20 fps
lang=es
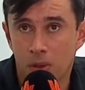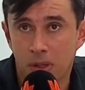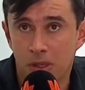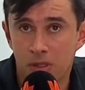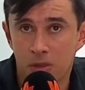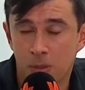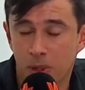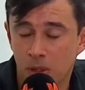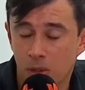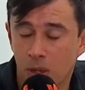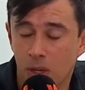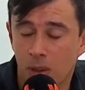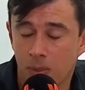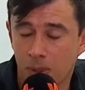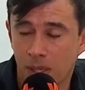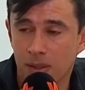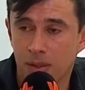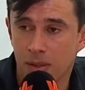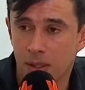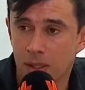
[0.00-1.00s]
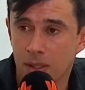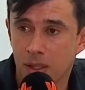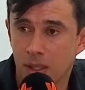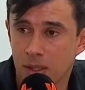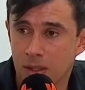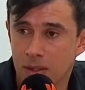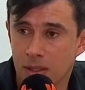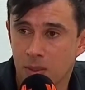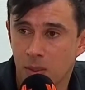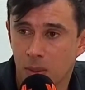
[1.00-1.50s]
por respeto a la plantilla
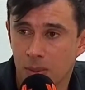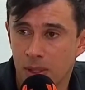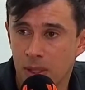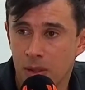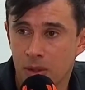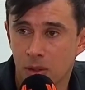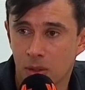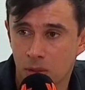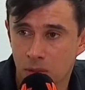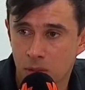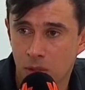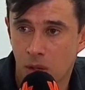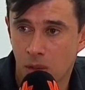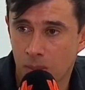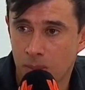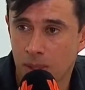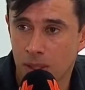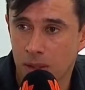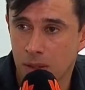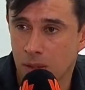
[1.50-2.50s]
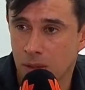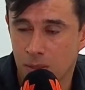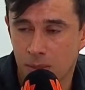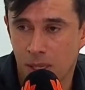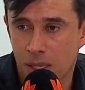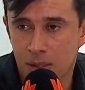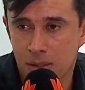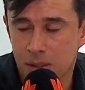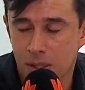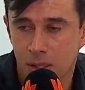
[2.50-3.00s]
en este momento, nos queda un partido
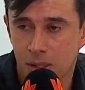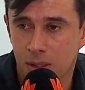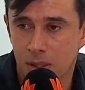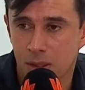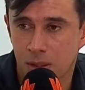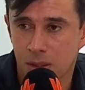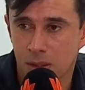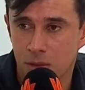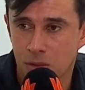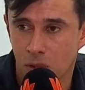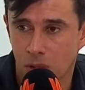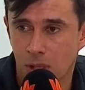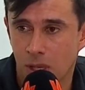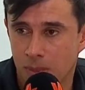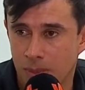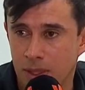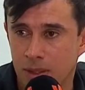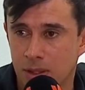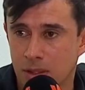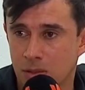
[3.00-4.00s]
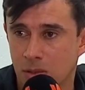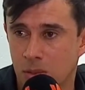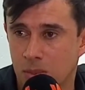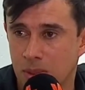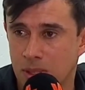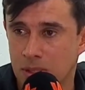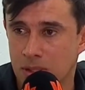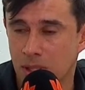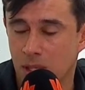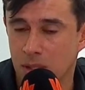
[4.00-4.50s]
más. Eh, yo realmente estoy
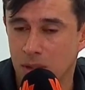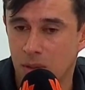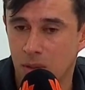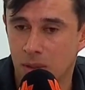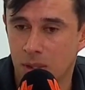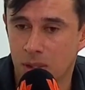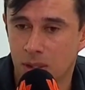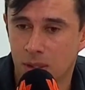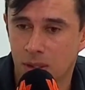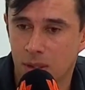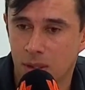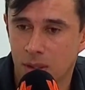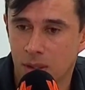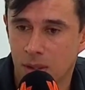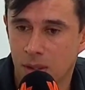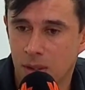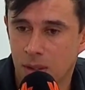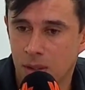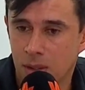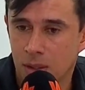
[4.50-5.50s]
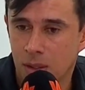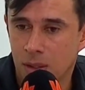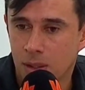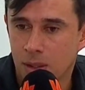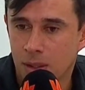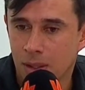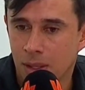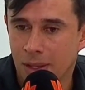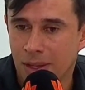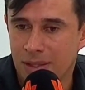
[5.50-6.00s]
pensando en
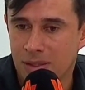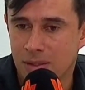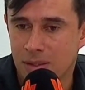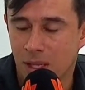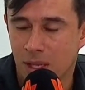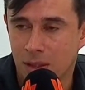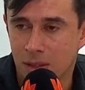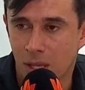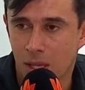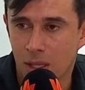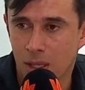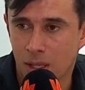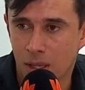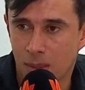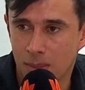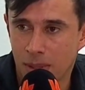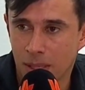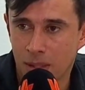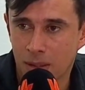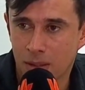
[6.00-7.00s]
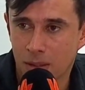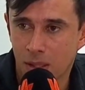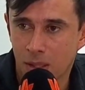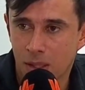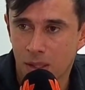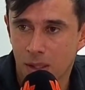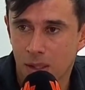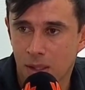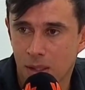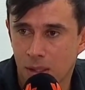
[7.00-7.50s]
estratégicamente
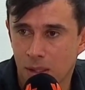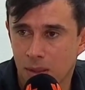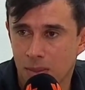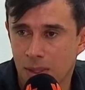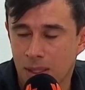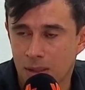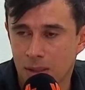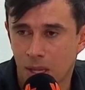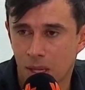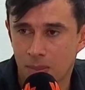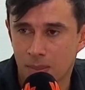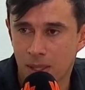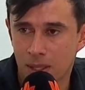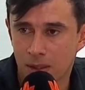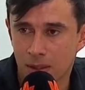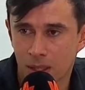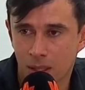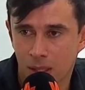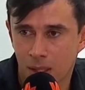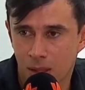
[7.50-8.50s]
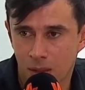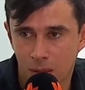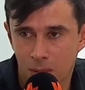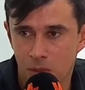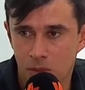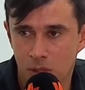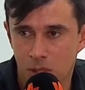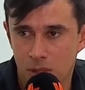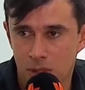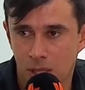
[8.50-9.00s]
y mentalmente qué
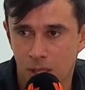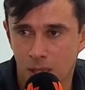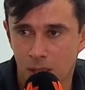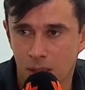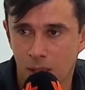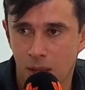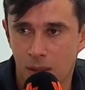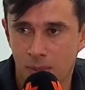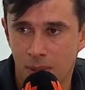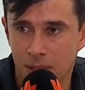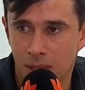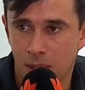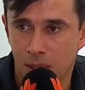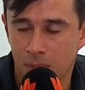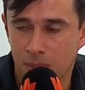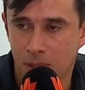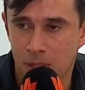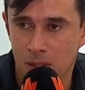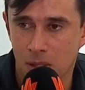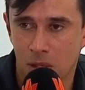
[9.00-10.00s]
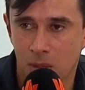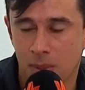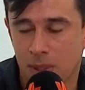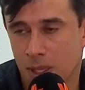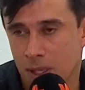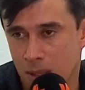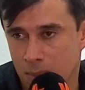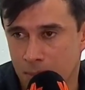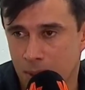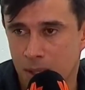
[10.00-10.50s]
debemos hacer el día de mañana y pasado
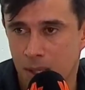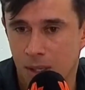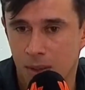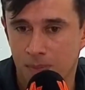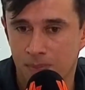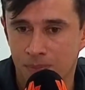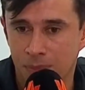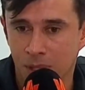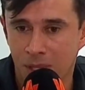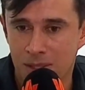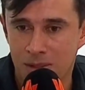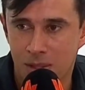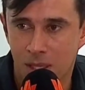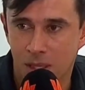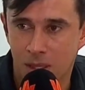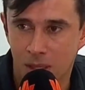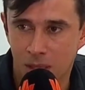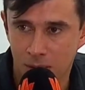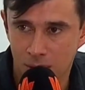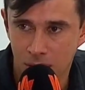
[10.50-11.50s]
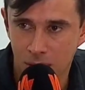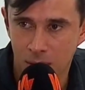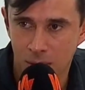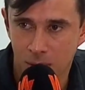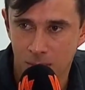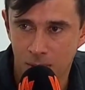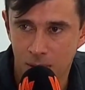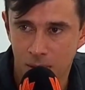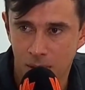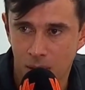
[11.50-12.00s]
mañana para cerrar
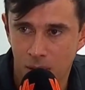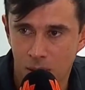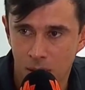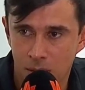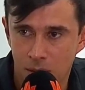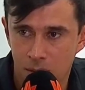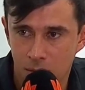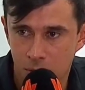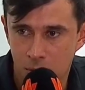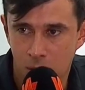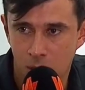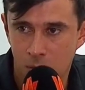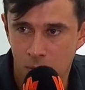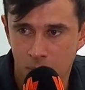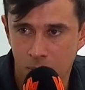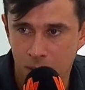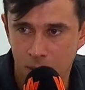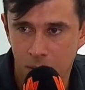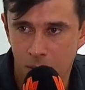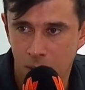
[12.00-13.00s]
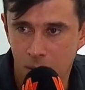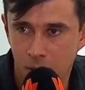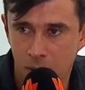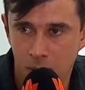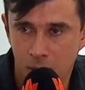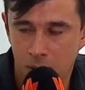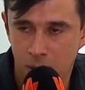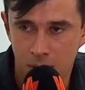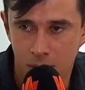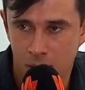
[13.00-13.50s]
dignamente el año. Nos queda un partido y
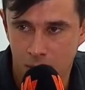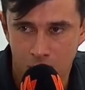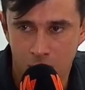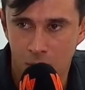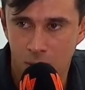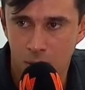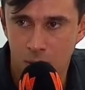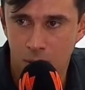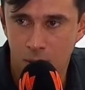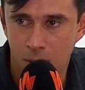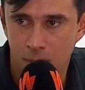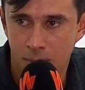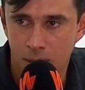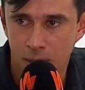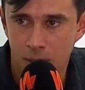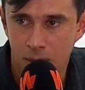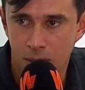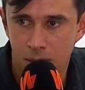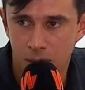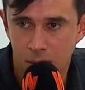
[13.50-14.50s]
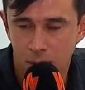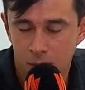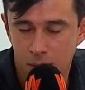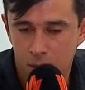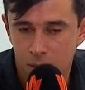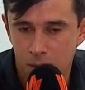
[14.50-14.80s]
hay que cerrarlo dignamente.